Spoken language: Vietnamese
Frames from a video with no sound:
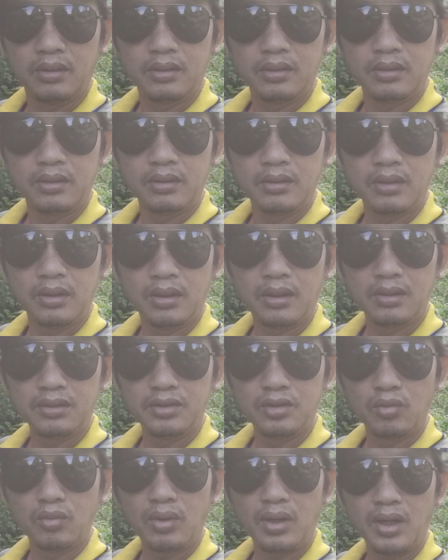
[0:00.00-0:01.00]
Thì
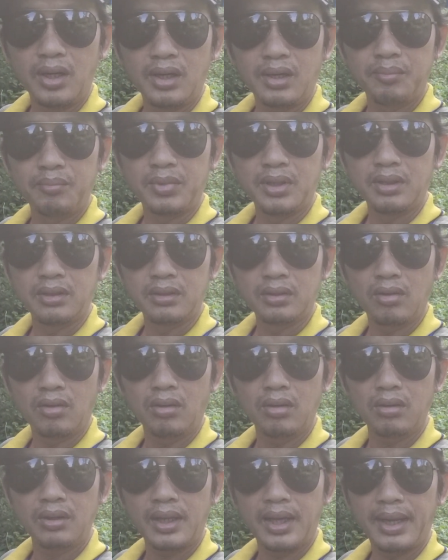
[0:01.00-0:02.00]
uh, vừa qua mình
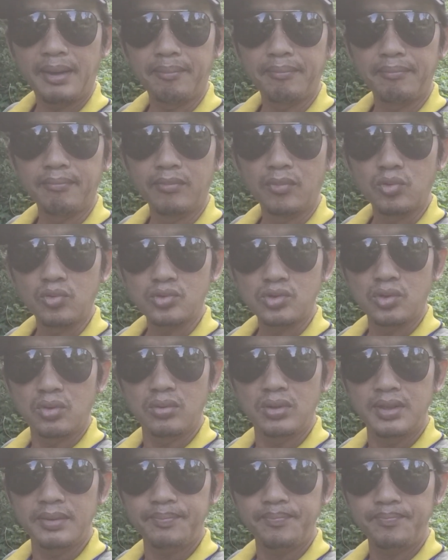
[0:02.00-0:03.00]
có làm một
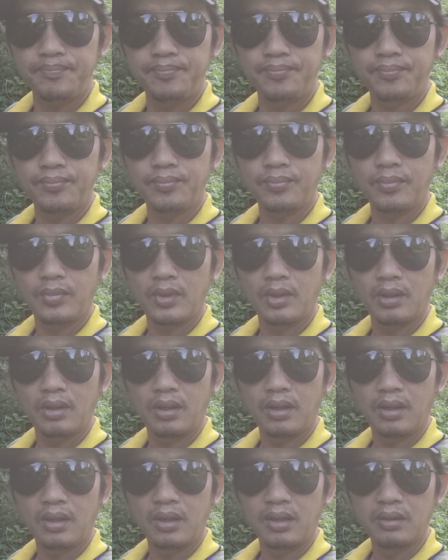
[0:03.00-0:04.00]
số clip
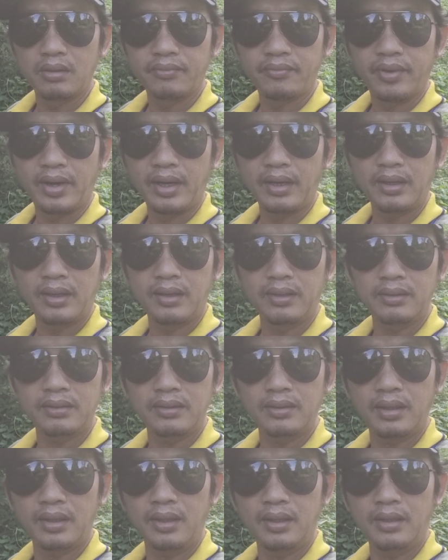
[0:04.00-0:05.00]
uh, phản
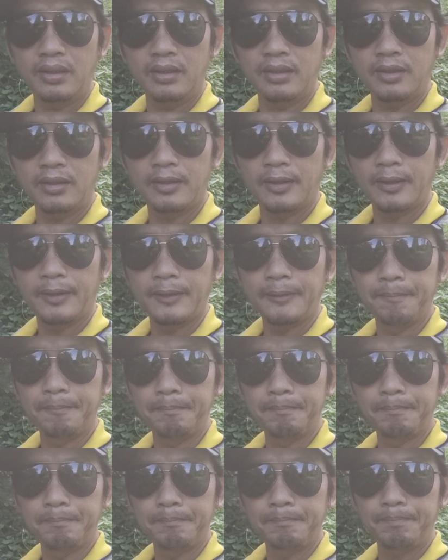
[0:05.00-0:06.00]
ánh cái
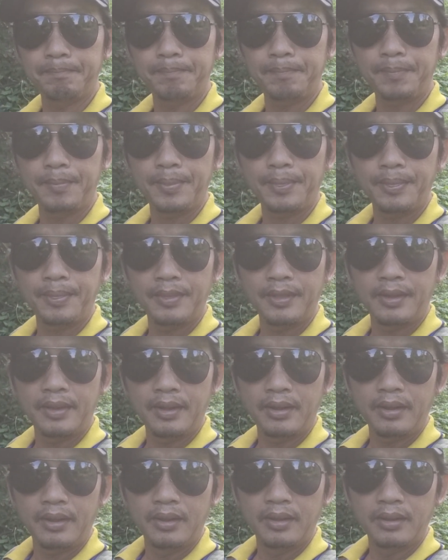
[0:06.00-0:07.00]
um,
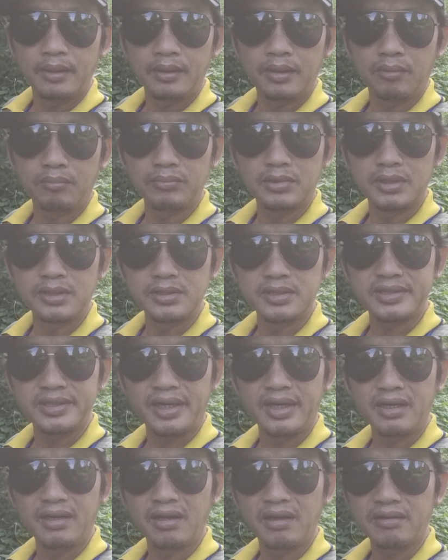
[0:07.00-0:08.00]
thông tin
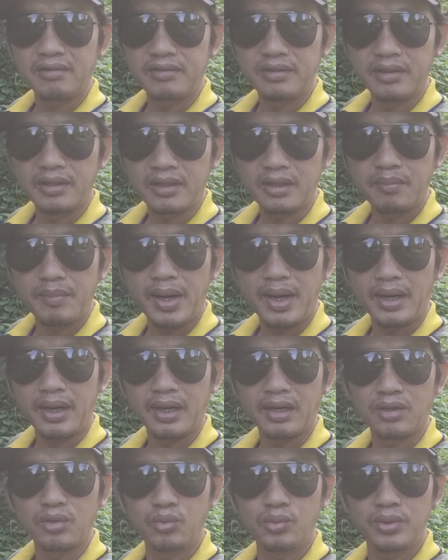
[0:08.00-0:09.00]
sai lệch về cái bạc
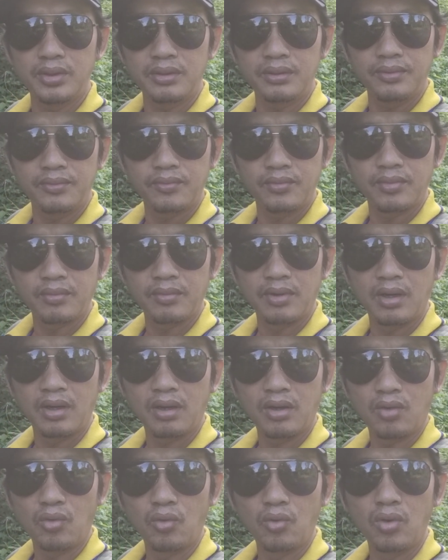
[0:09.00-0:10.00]
hà núi
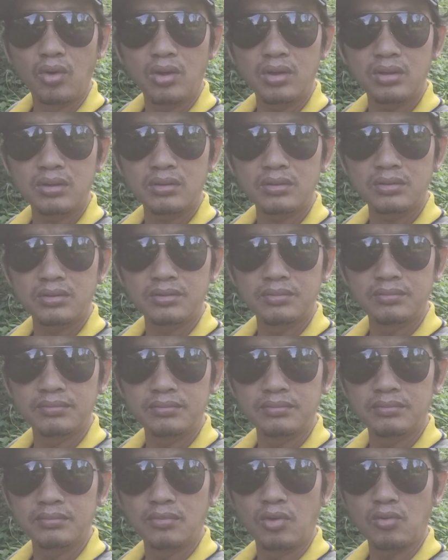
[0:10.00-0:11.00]
uh, của
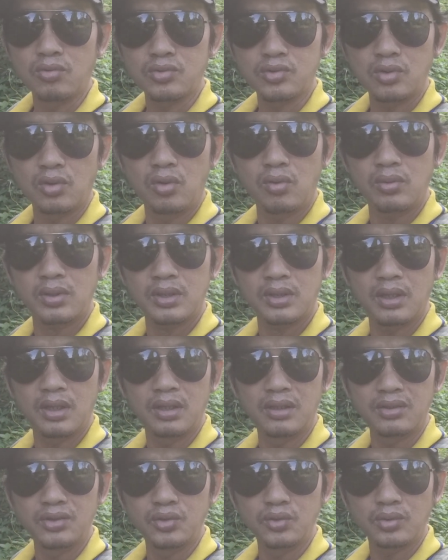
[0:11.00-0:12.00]
một số cái
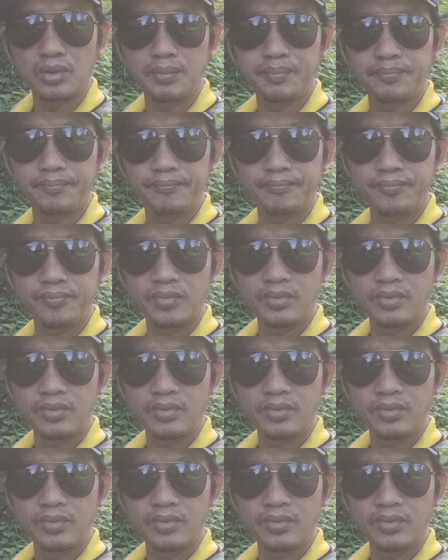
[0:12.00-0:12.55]
kênh youtube